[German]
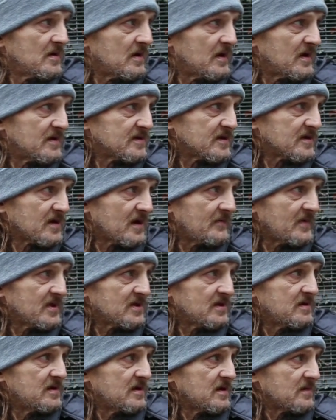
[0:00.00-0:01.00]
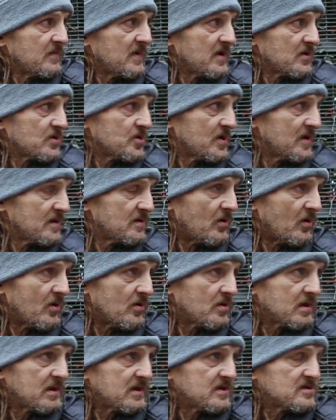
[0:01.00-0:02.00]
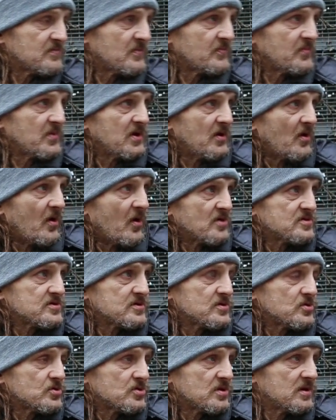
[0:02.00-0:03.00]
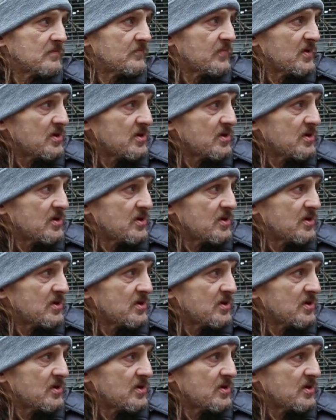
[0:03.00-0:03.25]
Heute kann man da nicht mehr gescheit, letztes bin ich ausgestiegen,